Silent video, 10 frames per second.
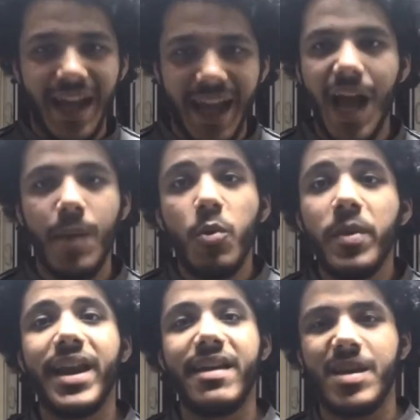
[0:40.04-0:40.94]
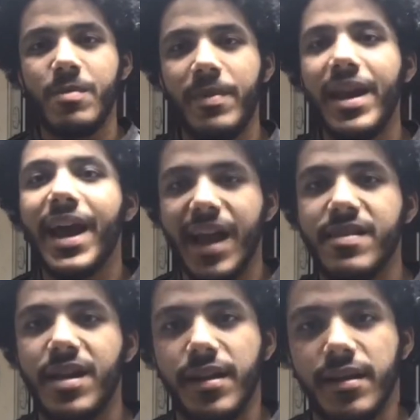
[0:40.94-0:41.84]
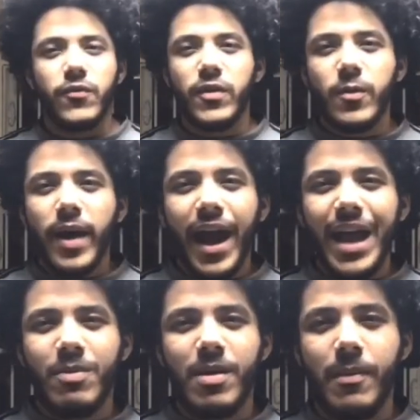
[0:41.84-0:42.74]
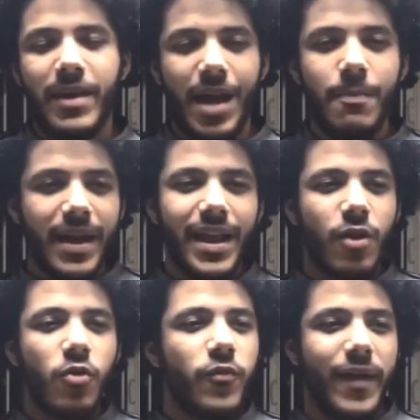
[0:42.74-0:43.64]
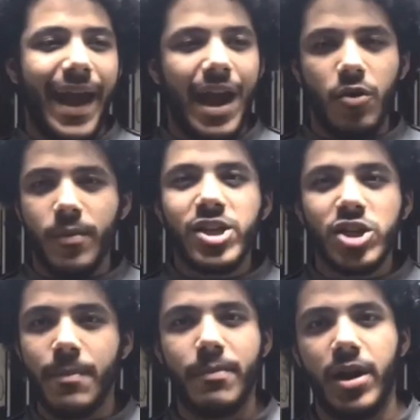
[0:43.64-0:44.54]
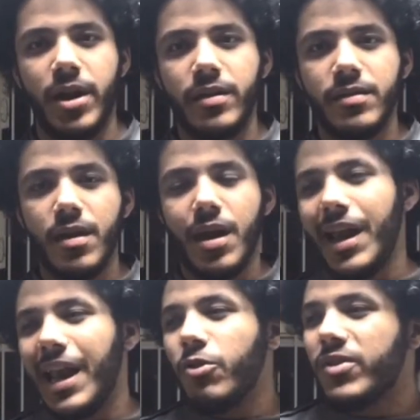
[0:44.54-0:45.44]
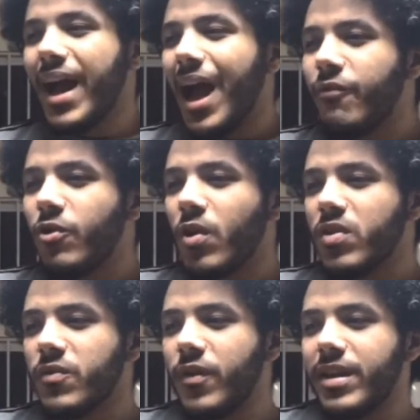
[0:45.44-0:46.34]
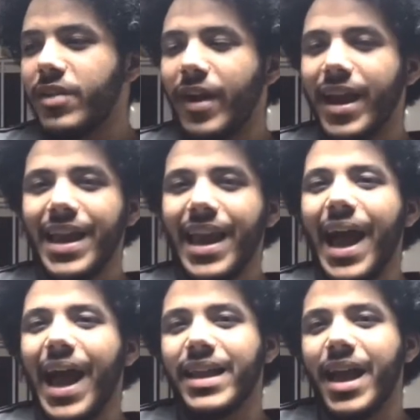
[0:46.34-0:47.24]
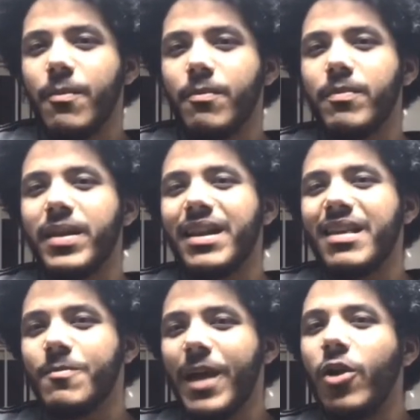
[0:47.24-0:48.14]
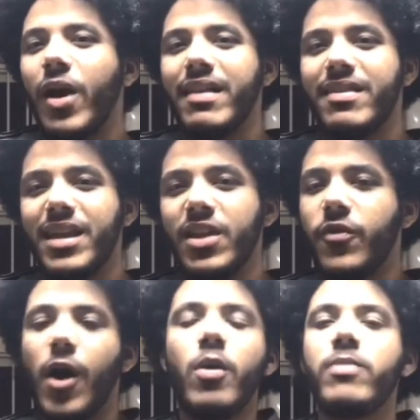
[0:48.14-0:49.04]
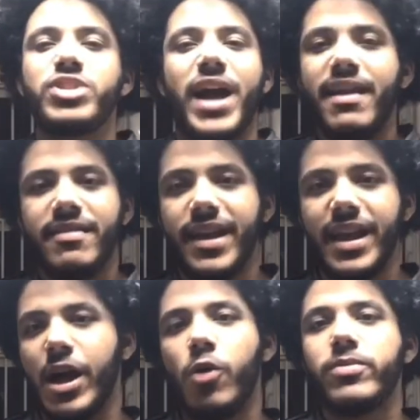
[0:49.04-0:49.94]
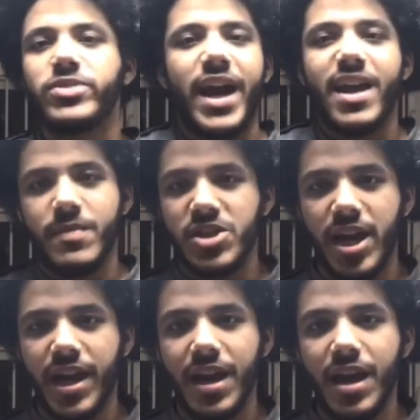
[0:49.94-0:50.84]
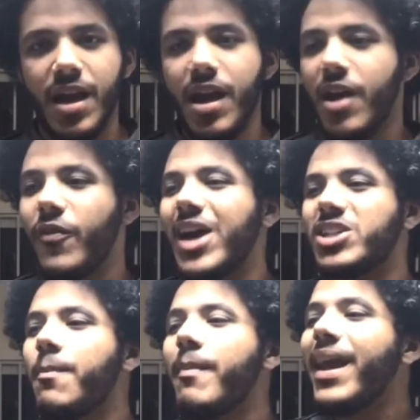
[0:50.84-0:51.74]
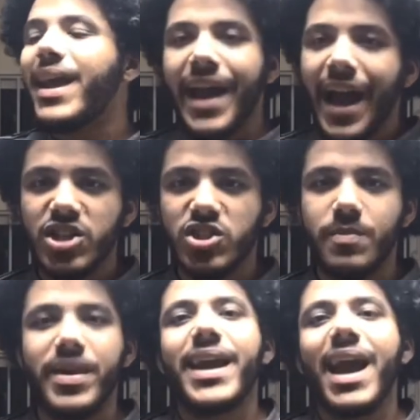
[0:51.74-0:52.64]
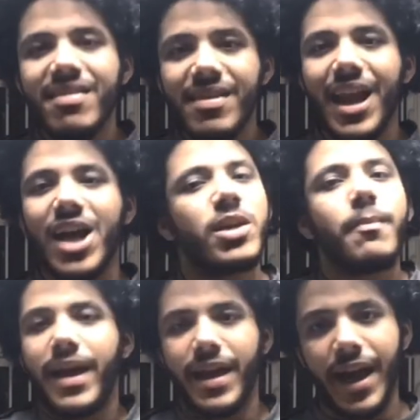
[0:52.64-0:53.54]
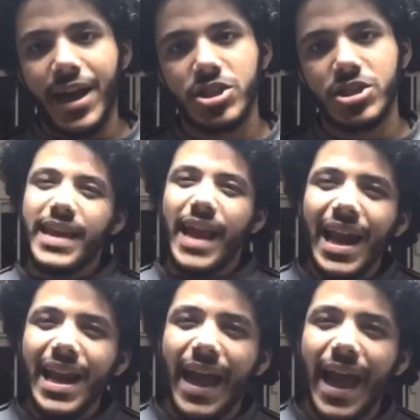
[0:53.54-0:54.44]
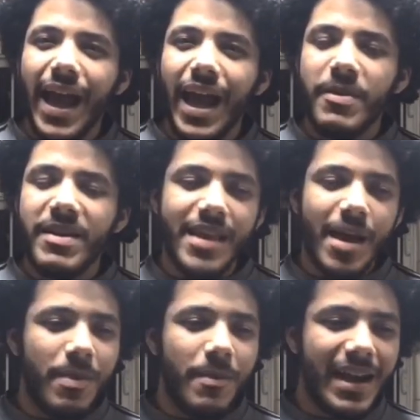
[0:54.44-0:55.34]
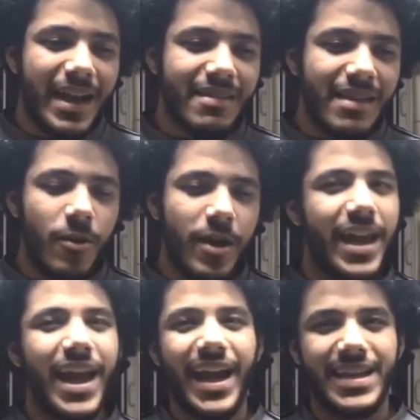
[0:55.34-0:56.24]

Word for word: النجاح ممكن يسبب لنا كسل في واحد بيبقى بيحب كده يكون في حاله ماشي جنب الحيط لو اترقى في الوظيفه دي فكده الاعداء بالنسبه له هتزيد فهو مش عايز كده هو مش عايز مشاكل فعشان ما ينجحش بيكسل عشان ما ينجحش تالت حاجة بتسبب الكسل وهي